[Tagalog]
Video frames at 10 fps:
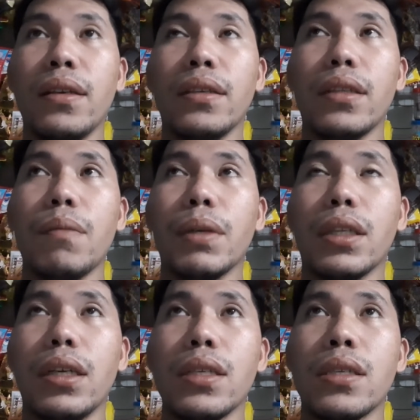dapat
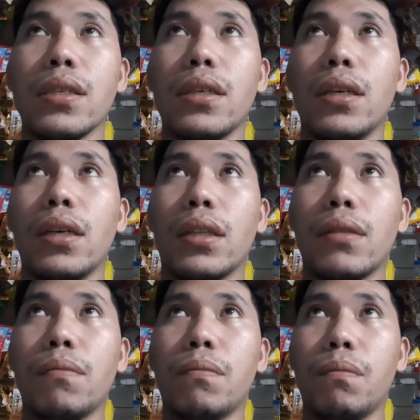guys at
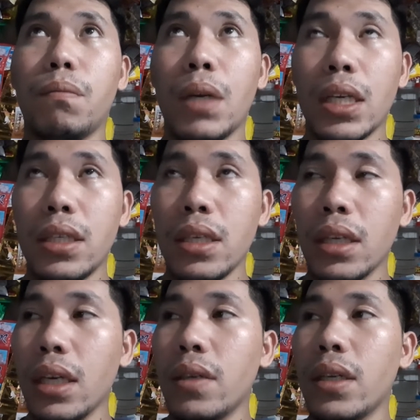magising
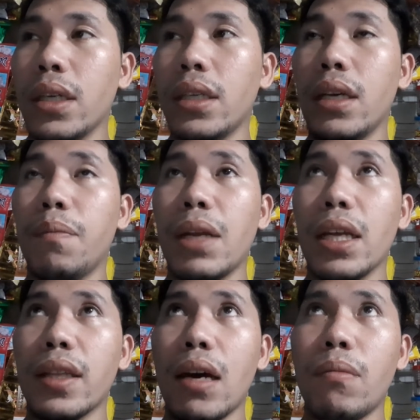kayo na hindi pala
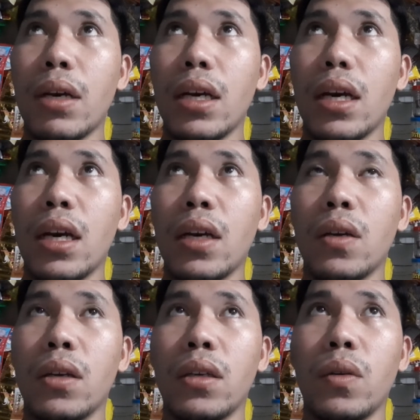tama ang
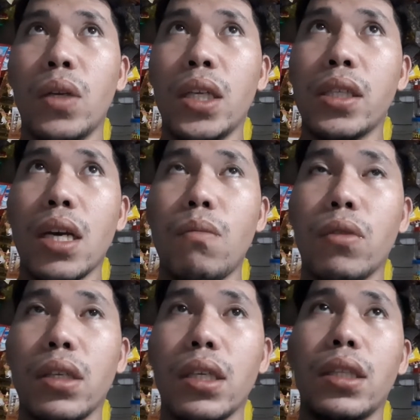online sabong
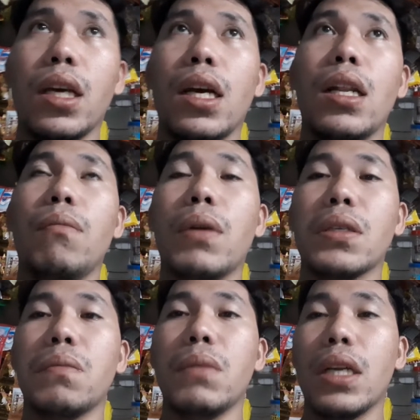niyan dahil
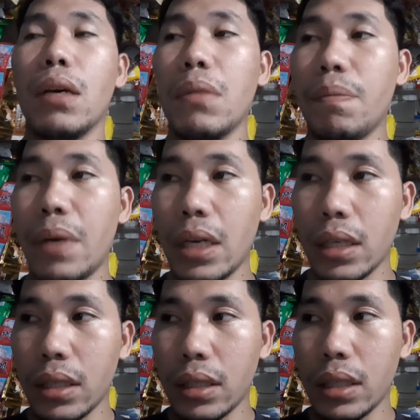mas marami pang
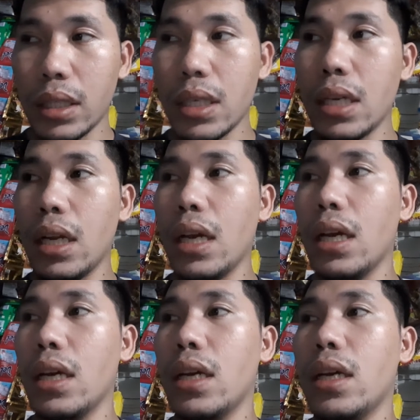nasira
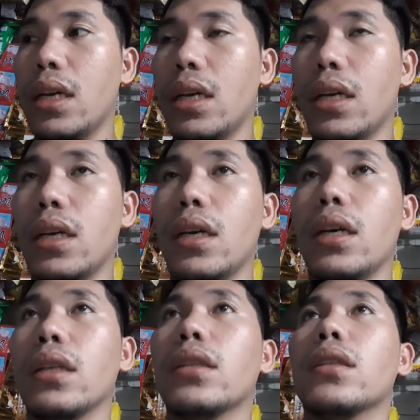at